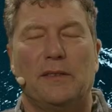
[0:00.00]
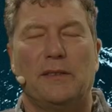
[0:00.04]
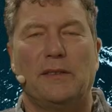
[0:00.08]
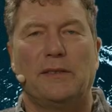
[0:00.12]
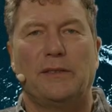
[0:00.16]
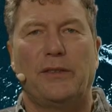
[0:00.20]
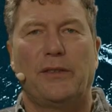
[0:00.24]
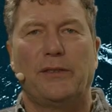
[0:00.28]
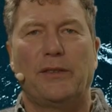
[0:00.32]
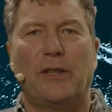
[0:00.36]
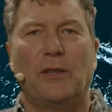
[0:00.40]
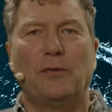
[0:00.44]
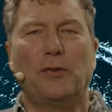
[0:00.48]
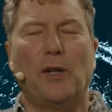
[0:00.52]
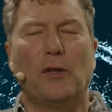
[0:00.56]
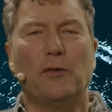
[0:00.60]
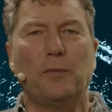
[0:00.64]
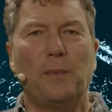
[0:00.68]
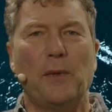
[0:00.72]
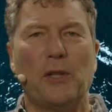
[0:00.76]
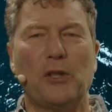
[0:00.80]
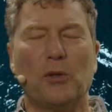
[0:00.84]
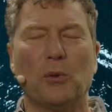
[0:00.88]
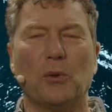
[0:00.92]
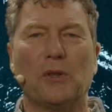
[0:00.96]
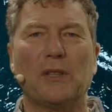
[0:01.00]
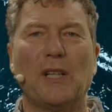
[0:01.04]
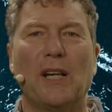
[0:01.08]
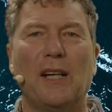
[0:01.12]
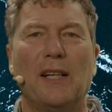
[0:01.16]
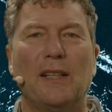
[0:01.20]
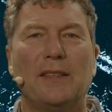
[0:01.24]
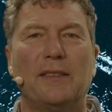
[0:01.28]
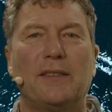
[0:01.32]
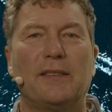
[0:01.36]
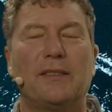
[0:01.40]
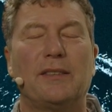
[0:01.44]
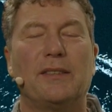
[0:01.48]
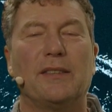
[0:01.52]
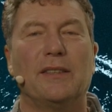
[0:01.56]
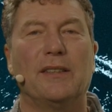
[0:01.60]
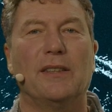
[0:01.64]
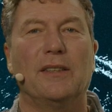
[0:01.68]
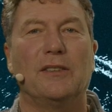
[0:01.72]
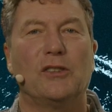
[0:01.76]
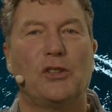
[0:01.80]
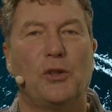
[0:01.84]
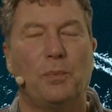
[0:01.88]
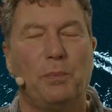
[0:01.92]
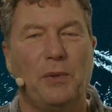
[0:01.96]
Der VfB Stuttgart
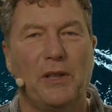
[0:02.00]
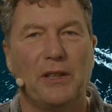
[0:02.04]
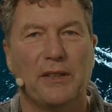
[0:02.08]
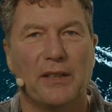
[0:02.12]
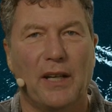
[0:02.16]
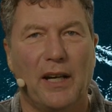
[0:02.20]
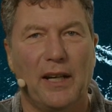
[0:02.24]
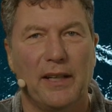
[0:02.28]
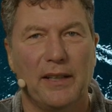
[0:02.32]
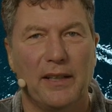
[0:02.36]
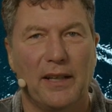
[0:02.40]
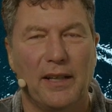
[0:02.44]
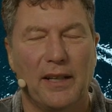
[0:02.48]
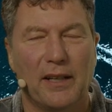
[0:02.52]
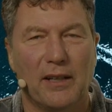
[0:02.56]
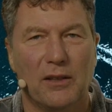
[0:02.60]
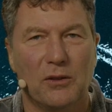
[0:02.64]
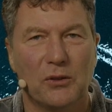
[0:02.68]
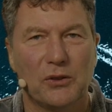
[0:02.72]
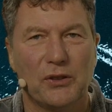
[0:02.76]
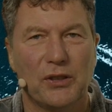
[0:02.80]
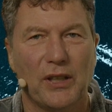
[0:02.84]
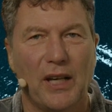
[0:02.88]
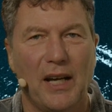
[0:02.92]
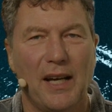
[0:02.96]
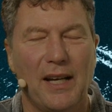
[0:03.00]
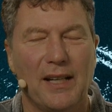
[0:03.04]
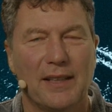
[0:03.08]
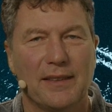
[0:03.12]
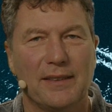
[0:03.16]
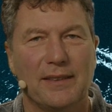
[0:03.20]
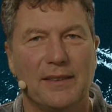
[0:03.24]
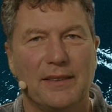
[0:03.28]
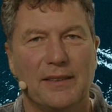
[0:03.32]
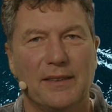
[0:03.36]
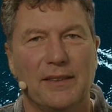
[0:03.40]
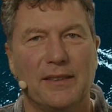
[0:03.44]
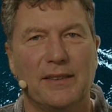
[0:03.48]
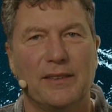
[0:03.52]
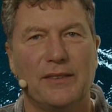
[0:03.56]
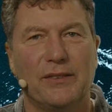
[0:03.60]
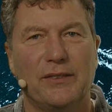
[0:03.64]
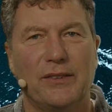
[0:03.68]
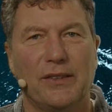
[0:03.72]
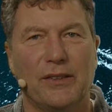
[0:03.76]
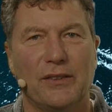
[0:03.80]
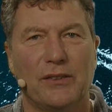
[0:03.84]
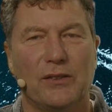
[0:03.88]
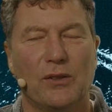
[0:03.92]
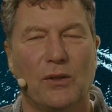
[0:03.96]
spielt eine herausragende
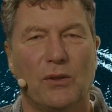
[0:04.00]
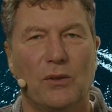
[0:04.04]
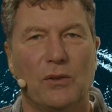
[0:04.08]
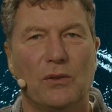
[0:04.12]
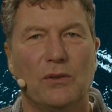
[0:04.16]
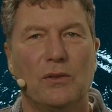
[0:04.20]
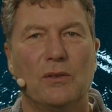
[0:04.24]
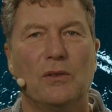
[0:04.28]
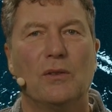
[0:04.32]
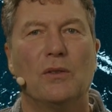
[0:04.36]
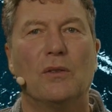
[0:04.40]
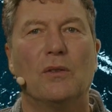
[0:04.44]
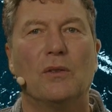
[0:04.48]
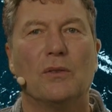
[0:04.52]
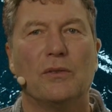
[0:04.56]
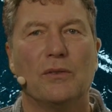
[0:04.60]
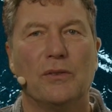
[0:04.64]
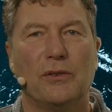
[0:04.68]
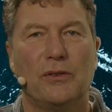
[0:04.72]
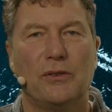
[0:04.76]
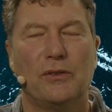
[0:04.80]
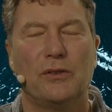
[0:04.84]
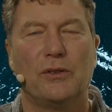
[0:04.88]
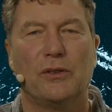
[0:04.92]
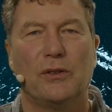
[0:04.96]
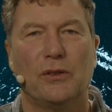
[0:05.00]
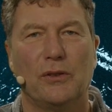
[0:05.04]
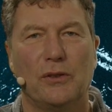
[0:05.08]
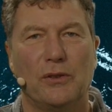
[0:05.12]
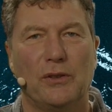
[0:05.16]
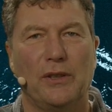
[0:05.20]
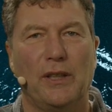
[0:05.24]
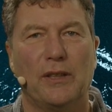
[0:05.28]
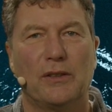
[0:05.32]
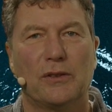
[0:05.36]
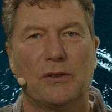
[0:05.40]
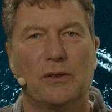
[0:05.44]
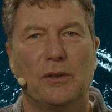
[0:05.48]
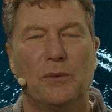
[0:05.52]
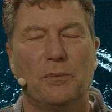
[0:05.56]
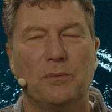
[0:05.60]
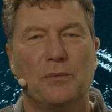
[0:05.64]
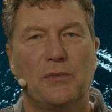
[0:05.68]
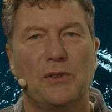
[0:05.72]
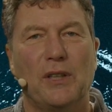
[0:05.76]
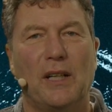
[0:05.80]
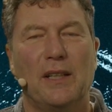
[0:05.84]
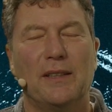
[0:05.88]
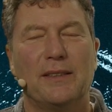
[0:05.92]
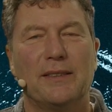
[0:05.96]
Saison und äh, jetzt
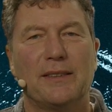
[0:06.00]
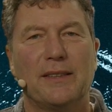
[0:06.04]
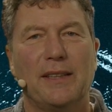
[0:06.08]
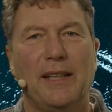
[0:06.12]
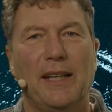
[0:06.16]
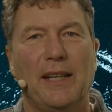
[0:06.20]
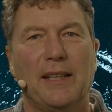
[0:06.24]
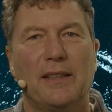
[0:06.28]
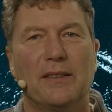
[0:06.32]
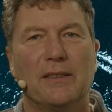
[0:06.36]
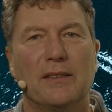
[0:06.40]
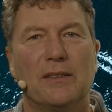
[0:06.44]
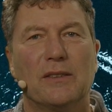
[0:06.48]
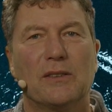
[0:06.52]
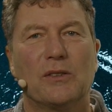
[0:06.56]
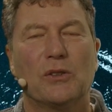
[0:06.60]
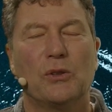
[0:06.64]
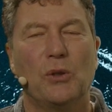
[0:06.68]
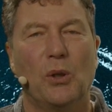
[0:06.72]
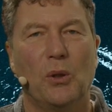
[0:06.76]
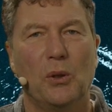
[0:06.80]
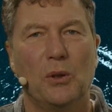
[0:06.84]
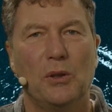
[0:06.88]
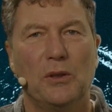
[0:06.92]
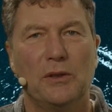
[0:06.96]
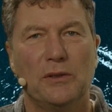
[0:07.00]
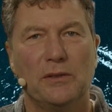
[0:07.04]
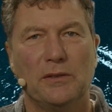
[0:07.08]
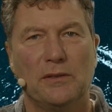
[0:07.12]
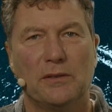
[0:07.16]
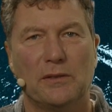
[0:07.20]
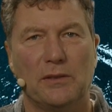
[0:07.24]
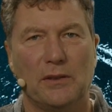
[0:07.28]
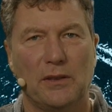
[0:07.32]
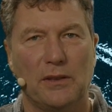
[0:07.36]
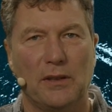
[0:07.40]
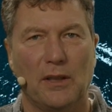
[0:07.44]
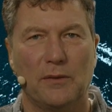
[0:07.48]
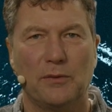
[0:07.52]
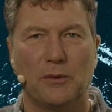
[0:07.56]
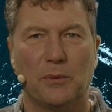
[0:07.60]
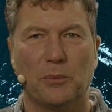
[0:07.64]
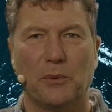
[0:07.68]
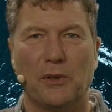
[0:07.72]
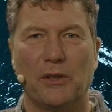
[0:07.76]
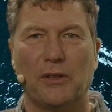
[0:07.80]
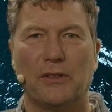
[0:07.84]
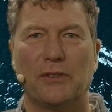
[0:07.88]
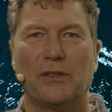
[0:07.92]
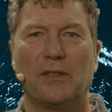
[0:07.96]
kommt als Gegner Köln. Ich darf
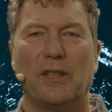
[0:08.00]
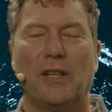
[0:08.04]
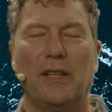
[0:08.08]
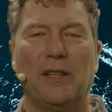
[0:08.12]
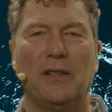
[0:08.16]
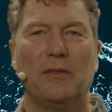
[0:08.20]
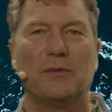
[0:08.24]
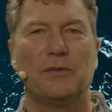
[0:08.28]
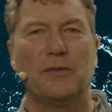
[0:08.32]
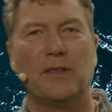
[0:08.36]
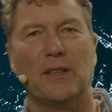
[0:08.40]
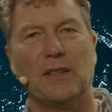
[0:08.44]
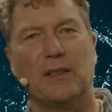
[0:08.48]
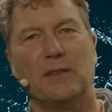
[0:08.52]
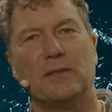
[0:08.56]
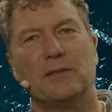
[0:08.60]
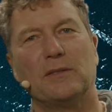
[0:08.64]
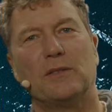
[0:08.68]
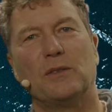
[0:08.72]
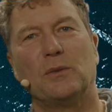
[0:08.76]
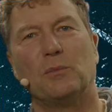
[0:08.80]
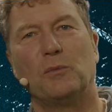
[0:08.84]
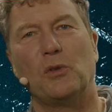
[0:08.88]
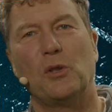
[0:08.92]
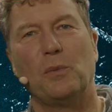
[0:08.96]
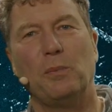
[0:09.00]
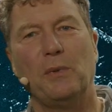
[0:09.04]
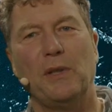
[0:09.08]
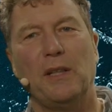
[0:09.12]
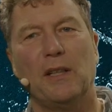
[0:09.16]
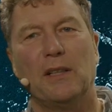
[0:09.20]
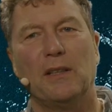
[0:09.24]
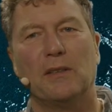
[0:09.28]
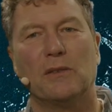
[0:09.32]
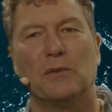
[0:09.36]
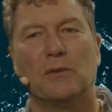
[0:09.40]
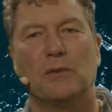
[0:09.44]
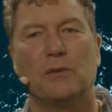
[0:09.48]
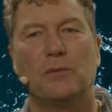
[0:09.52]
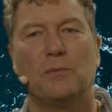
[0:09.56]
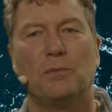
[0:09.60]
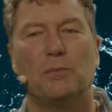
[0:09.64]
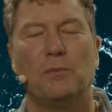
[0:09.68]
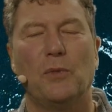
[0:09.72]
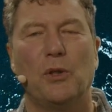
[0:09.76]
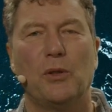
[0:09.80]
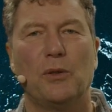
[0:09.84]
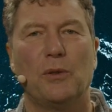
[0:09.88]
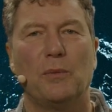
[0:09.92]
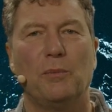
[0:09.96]
übrigens dahin fahren zum Spiel und
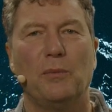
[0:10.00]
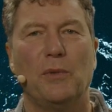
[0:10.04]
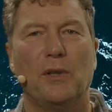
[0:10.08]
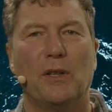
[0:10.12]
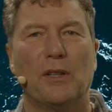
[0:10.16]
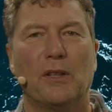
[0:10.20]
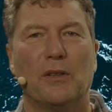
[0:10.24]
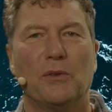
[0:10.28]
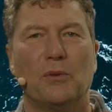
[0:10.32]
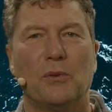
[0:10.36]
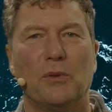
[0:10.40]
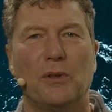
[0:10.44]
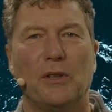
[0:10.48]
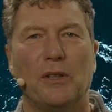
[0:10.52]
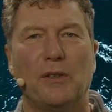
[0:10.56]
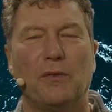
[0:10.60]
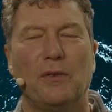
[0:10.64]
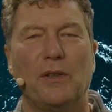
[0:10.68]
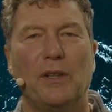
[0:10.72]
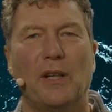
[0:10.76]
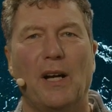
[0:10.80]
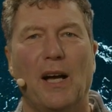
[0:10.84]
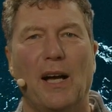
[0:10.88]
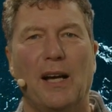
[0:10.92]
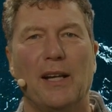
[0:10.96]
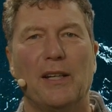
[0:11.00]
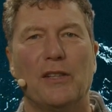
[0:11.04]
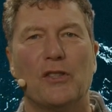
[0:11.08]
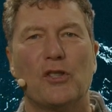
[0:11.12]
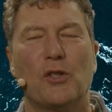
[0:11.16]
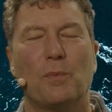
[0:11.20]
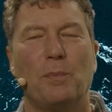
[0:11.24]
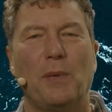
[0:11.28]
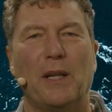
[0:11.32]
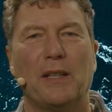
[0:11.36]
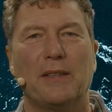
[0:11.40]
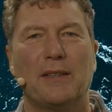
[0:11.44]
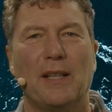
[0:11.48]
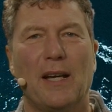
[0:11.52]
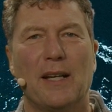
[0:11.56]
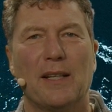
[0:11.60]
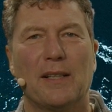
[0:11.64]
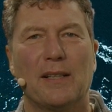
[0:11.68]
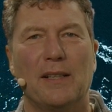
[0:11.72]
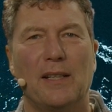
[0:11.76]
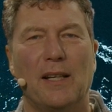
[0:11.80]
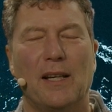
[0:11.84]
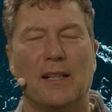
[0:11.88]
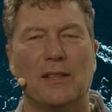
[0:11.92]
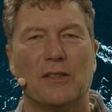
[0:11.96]
möchte mir natürlich wieder ein Spektakel
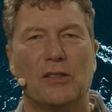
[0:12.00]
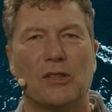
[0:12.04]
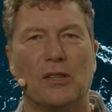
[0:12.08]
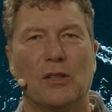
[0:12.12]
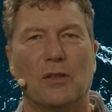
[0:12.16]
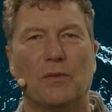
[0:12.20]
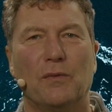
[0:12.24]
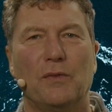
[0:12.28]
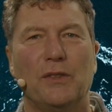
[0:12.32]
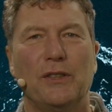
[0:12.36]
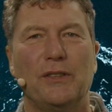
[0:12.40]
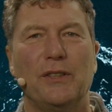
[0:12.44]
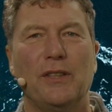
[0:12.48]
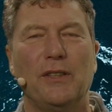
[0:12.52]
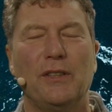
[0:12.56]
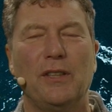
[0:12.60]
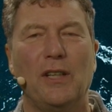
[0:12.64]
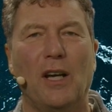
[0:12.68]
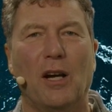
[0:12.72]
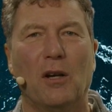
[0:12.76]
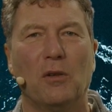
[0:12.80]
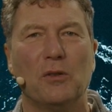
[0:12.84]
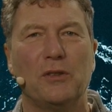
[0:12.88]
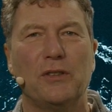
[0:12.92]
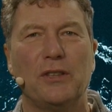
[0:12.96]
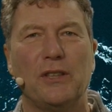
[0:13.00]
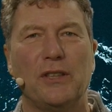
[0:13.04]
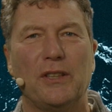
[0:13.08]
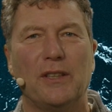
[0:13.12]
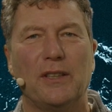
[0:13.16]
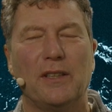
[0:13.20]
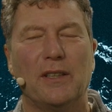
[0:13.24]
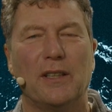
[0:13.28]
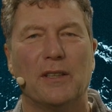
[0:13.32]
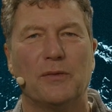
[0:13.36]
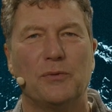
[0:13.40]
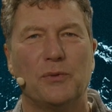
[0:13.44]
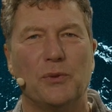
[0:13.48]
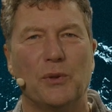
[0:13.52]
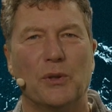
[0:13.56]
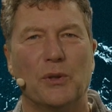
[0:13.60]
anschauen. Wie sind die Aussichten dafür?